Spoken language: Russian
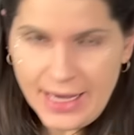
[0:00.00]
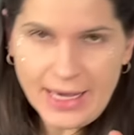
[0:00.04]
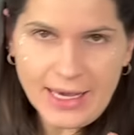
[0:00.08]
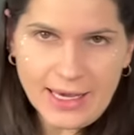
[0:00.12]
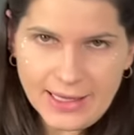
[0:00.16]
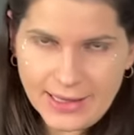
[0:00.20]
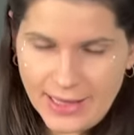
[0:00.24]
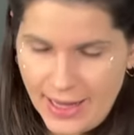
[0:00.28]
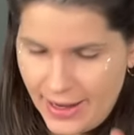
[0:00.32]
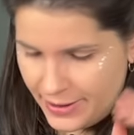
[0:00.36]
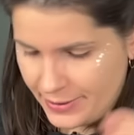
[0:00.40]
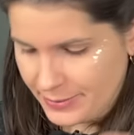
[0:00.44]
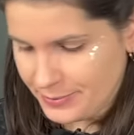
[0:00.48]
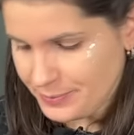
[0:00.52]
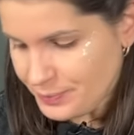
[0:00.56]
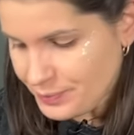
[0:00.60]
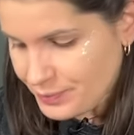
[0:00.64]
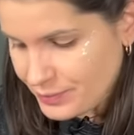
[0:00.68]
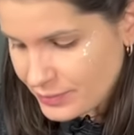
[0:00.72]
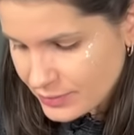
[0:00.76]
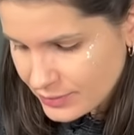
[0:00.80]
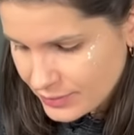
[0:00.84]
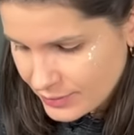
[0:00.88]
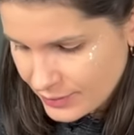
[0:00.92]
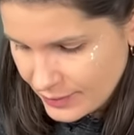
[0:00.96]
Итак,
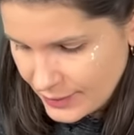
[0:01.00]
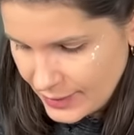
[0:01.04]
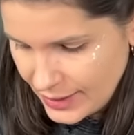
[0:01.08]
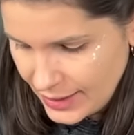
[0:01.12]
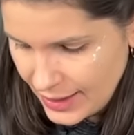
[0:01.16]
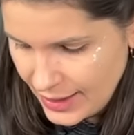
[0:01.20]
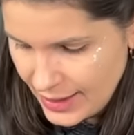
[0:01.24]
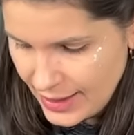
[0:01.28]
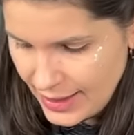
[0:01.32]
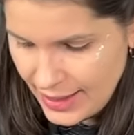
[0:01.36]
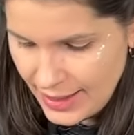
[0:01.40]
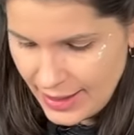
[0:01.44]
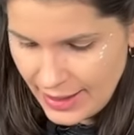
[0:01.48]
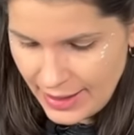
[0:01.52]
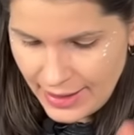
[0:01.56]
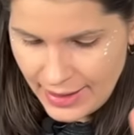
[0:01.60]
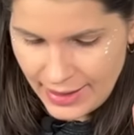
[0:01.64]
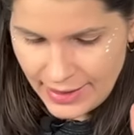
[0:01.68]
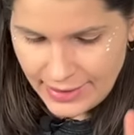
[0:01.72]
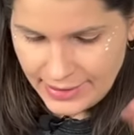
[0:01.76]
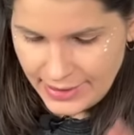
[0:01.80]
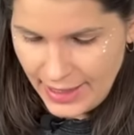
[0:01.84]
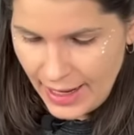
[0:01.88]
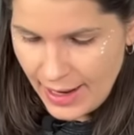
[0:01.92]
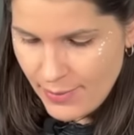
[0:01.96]

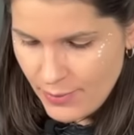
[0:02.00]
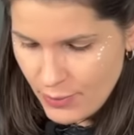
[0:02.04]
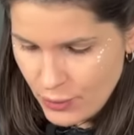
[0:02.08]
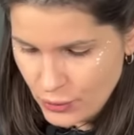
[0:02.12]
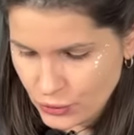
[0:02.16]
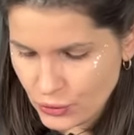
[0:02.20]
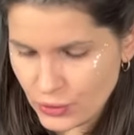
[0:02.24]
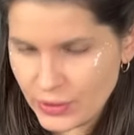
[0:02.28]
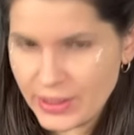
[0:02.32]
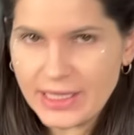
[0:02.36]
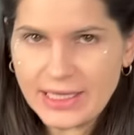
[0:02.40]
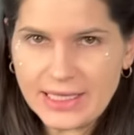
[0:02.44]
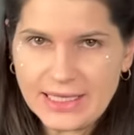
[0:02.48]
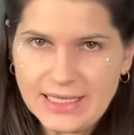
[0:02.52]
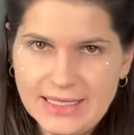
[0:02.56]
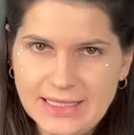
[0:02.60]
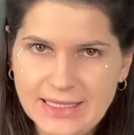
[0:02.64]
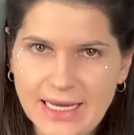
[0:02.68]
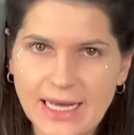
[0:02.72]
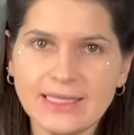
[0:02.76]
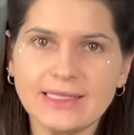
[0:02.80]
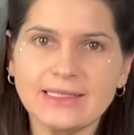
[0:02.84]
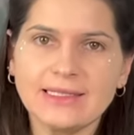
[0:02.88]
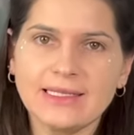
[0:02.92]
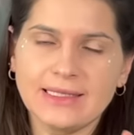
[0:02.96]
а, я буду
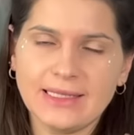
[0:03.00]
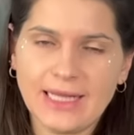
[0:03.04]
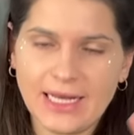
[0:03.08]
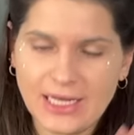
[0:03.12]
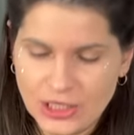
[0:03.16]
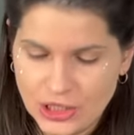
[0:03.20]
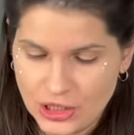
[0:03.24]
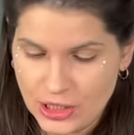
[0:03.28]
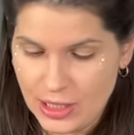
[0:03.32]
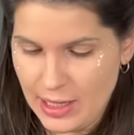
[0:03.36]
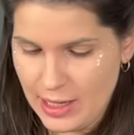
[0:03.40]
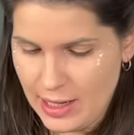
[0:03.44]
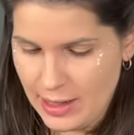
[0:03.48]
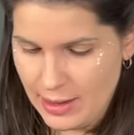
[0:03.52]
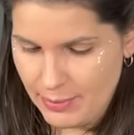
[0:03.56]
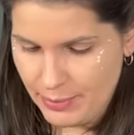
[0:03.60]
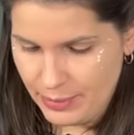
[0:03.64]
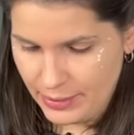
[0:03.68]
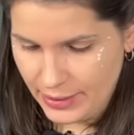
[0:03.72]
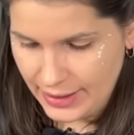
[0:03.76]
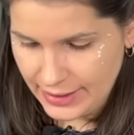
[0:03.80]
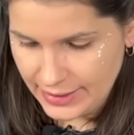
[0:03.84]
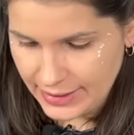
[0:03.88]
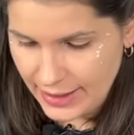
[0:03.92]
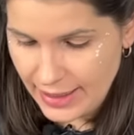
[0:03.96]
нарезать наш а,
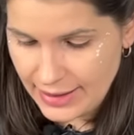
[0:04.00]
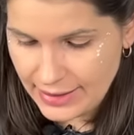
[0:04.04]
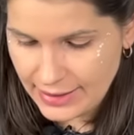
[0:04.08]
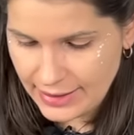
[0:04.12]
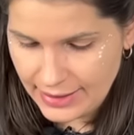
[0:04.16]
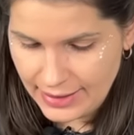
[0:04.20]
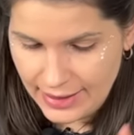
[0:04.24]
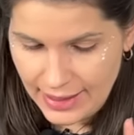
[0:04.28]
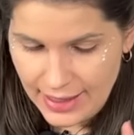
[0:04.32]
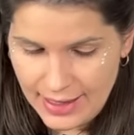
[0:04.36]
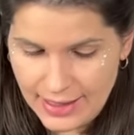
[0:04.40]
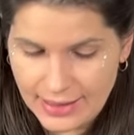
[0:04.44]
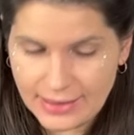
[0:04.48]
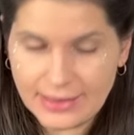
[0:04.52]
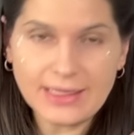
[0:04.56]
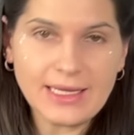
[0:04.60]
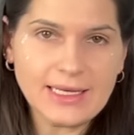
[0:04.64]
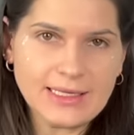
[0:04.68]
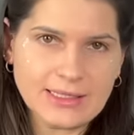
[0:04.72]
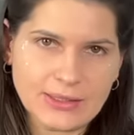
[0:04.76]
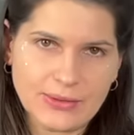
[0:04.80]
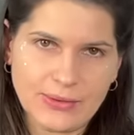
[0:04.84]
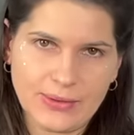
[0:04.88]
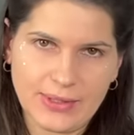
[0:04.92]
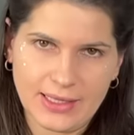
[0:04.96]
плантан на
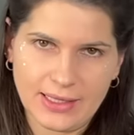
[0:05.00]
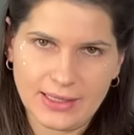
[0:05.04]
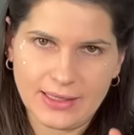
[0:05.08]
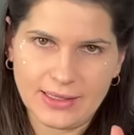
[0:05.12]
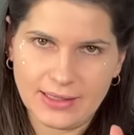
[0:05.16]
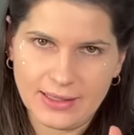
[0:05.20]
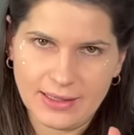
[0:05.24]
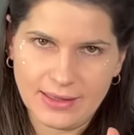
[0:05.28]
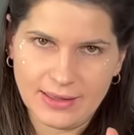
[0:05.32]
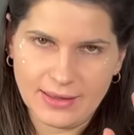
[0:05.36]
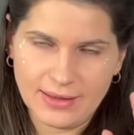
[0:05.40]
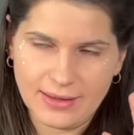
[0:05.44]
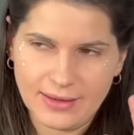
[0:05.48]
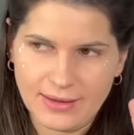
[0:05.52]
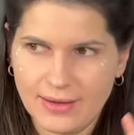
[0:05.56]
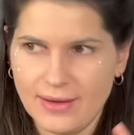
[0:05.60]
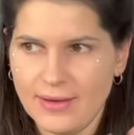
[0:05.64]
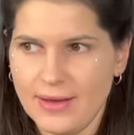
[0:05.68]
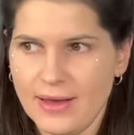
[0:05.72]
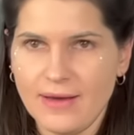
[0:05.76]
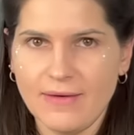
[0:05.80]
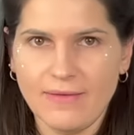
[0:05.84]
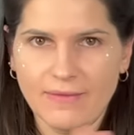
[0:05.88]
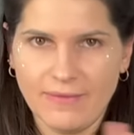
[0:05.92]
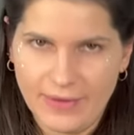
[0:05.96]
нескольких а,
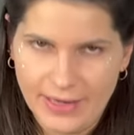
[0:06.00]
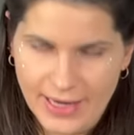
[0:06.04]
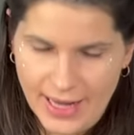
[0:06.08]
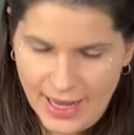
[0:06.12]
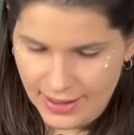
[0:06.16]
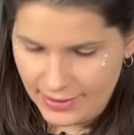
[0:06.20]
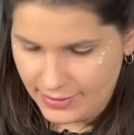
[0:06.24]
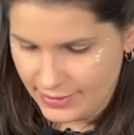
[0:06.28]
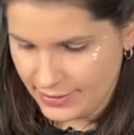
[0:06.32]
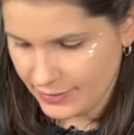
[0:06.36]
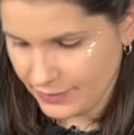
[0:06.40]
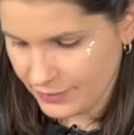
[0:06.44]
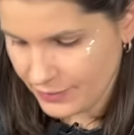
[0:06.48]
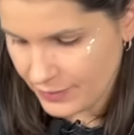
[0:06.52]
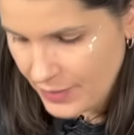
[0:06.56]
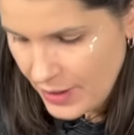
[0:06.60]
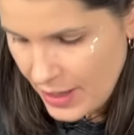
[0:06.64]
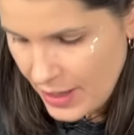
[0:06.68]
вариантов.